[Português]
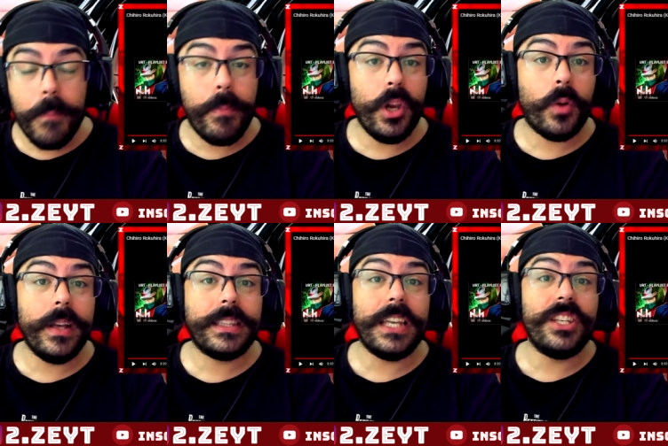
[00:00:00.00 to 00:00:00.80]
Que pelo que
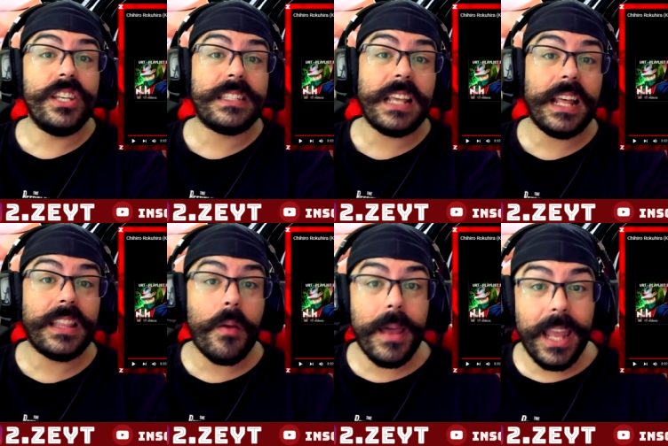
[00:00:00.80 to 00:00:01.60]
eu entendi, se ela
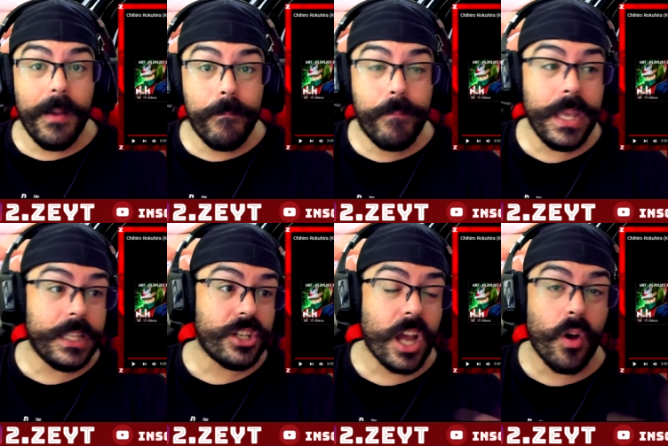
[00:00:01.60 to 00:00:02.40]
dá uma
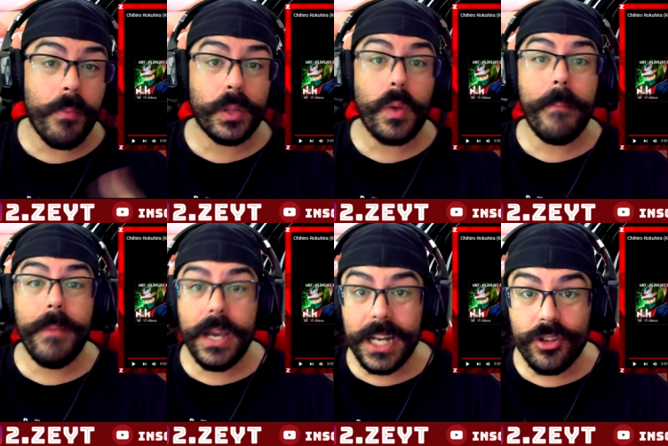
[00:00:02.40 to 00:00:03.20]
lambida, já rouba tua
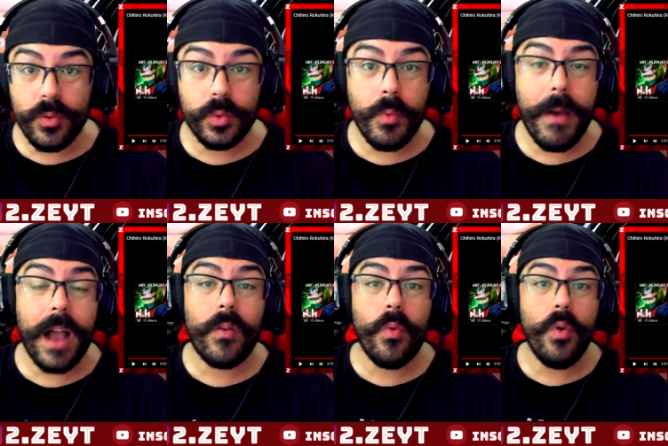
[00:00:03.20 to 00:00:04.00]
mana junto com o
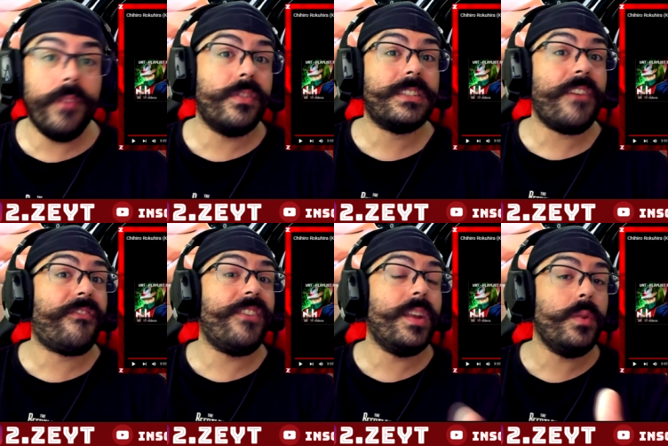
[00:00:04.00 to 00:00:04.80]
bagulho e você
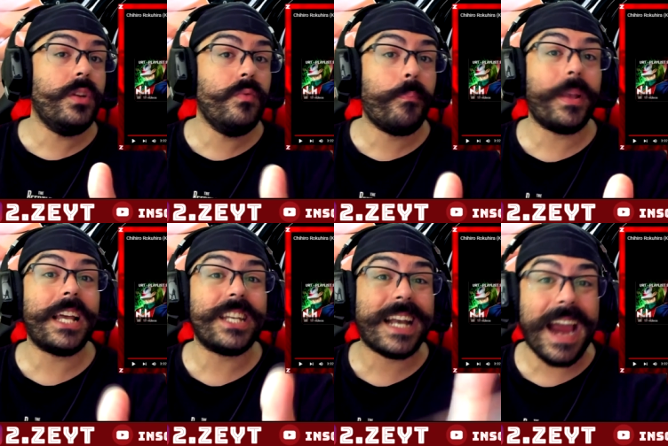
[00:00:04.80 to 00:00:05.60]
vira um, um
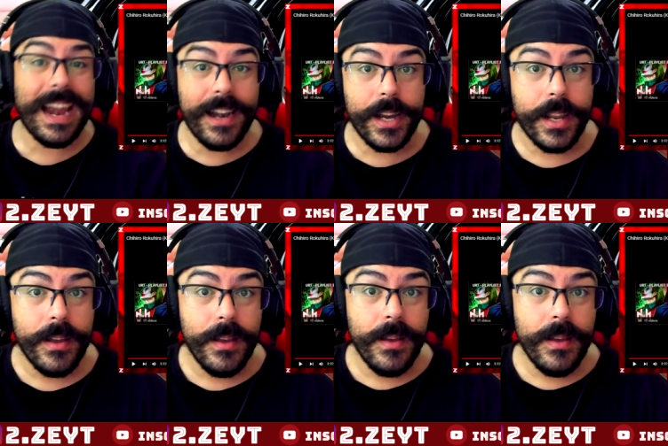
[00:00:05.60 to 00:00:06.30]
pedaço de carne.